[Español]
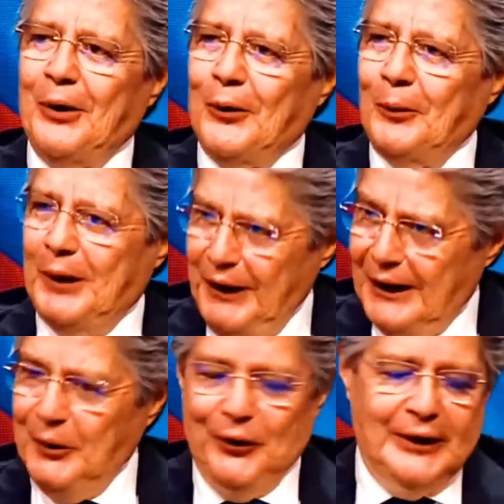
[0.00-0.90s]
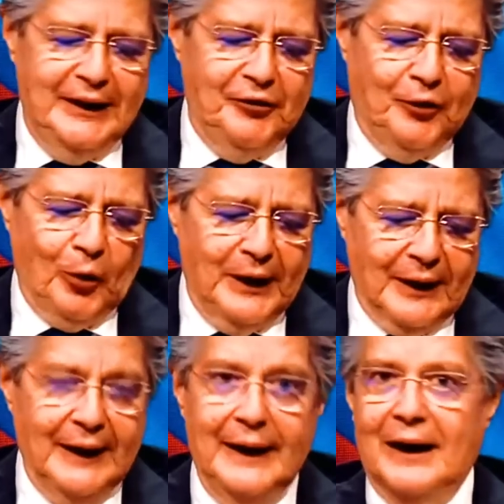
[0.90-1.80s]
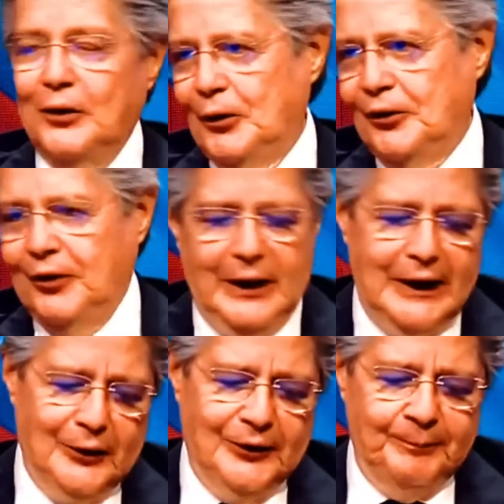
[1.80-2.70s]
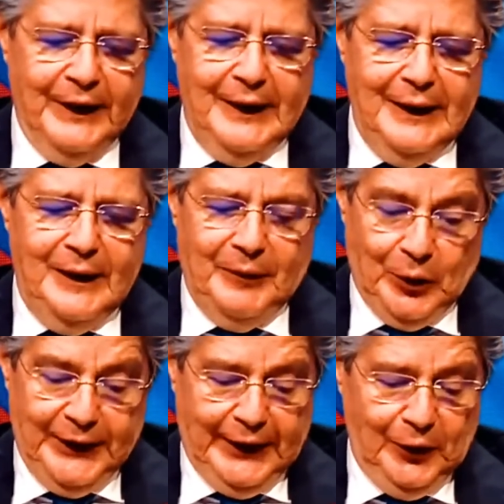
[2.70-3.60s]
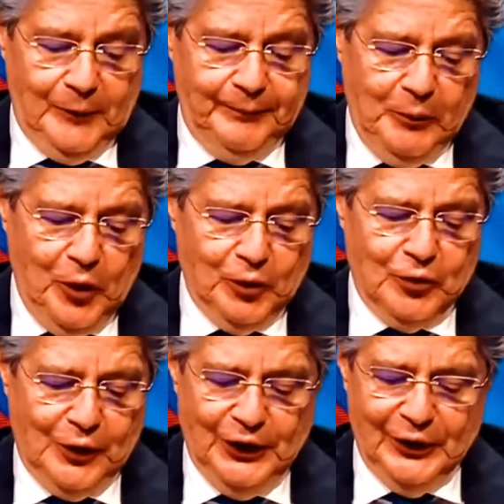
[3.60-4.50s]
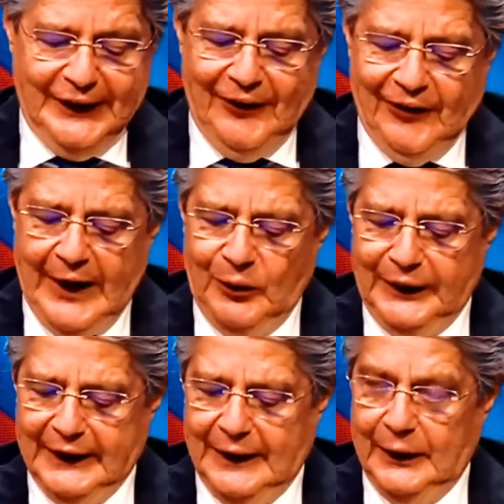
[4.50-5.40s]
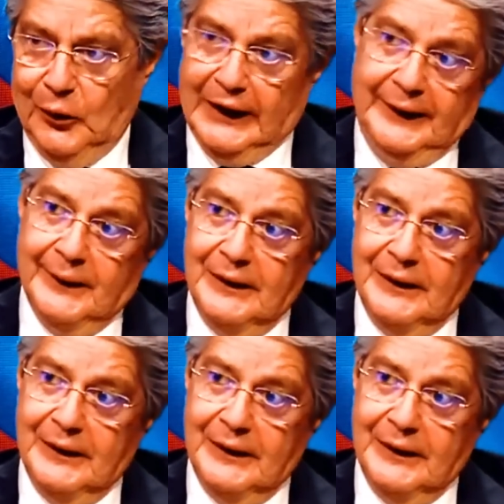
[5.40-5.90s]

Pero permítame usted informarle a todos los ciudadanos en mi gobierno hemos construido 16 unidades educativas